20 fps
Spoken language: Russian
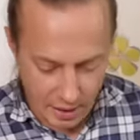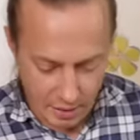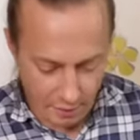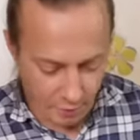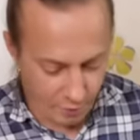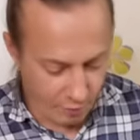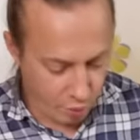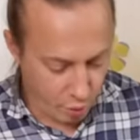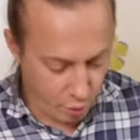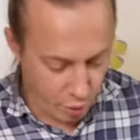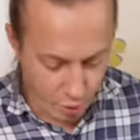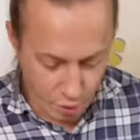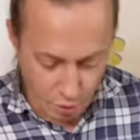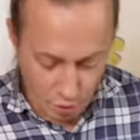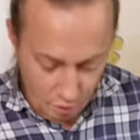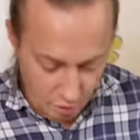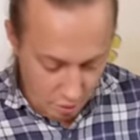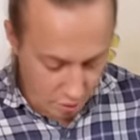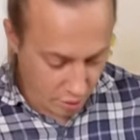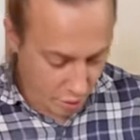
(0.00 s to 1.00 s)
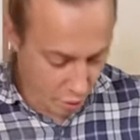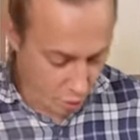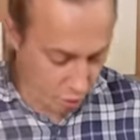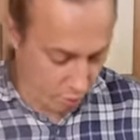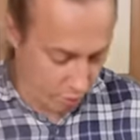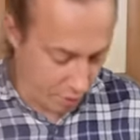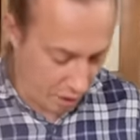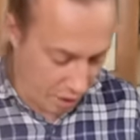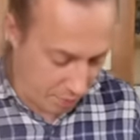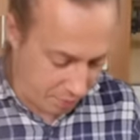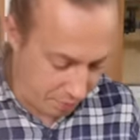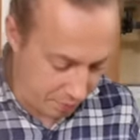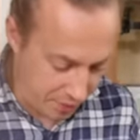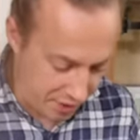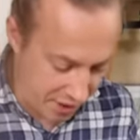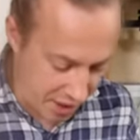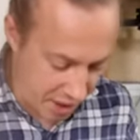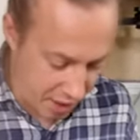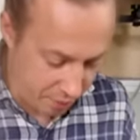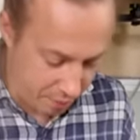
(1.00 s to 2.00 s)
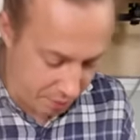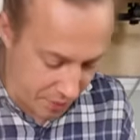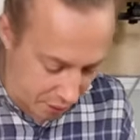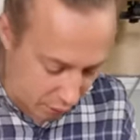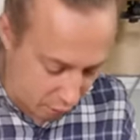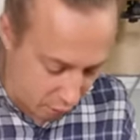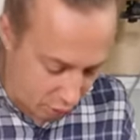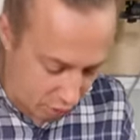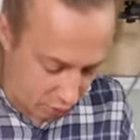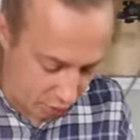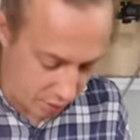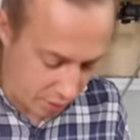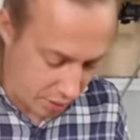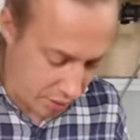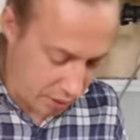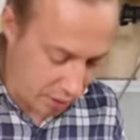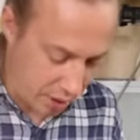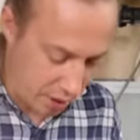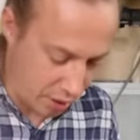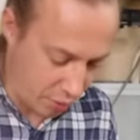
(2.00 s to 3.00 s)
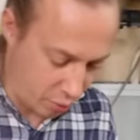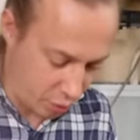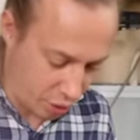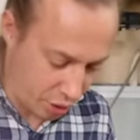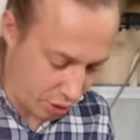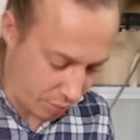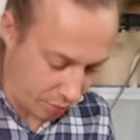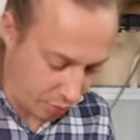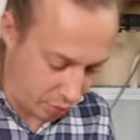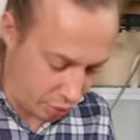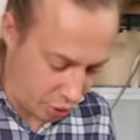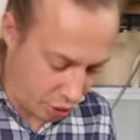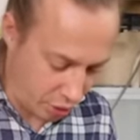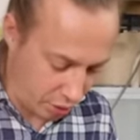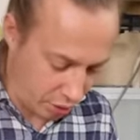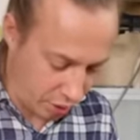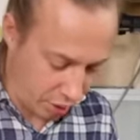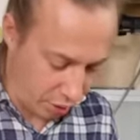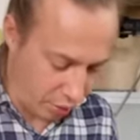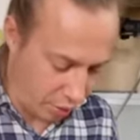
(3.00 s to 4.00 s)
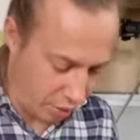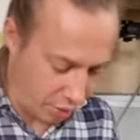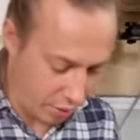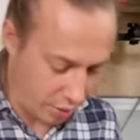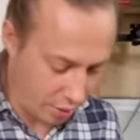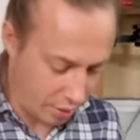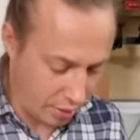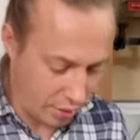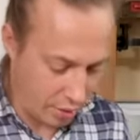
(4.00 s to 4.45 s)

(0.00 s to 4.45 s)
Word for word: в бульон, чтобы я снял пенку и уже получил такой